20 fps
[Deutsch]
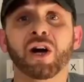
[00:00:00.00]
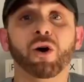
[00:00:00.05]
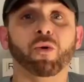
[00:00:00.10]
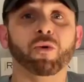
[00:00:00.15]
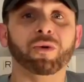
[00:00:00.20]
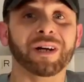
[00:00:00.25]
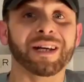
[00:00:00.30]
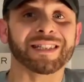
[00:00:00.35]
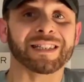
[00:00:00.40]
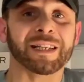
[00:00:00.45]

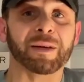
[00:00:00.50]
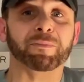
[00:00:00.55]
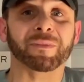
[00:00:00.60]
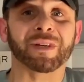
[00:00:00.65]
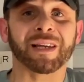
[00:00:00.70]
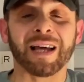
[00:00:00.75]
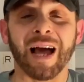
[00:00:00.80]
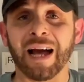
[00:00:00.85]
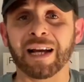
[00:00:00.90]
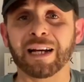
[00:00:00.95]
und es gibt
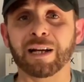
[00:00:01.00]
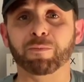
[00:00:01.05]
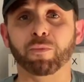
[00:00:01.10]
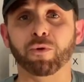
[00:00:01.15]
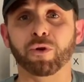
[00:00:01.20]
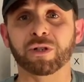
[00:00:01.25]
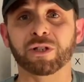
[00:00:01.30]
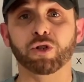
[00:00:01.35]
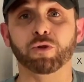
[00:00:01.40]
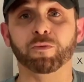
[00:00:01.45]
keine
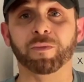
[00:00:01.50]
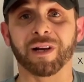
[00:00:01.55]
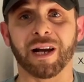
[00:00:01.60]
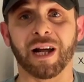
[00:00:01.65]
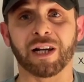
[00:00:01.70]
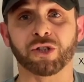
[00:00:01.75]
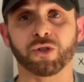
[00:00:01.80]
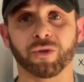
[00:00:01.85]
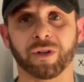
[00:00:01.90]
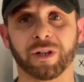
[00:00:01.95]
bösen
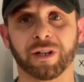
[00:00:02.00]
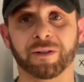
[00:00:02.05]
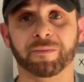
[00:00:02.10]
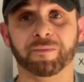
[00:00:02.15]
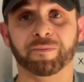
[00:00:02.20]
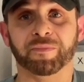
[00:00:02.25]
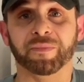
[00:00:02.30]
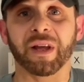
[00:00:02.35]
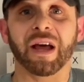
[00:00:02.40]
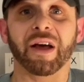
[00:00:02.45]
Überraschungen.
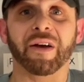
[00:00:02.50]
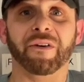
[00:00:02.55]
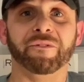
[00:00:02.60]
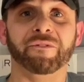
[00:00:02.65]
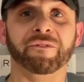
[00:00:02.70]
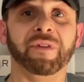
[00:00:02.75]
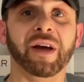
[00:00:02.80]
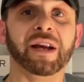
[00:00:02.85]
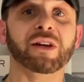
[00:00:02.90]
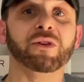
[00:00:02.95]

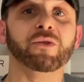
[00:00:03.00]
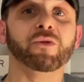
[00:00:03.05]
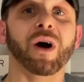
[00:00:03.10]
Wenn du